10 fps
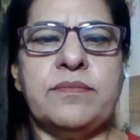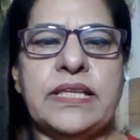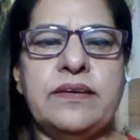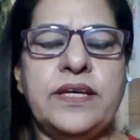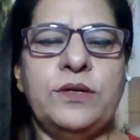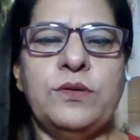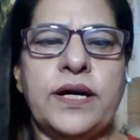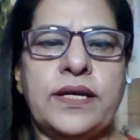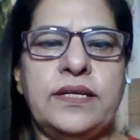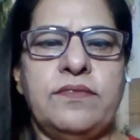मतलब ये
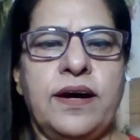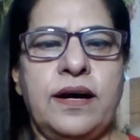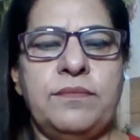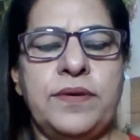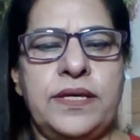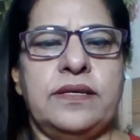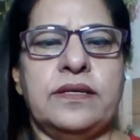हुआ कि वहाँ भी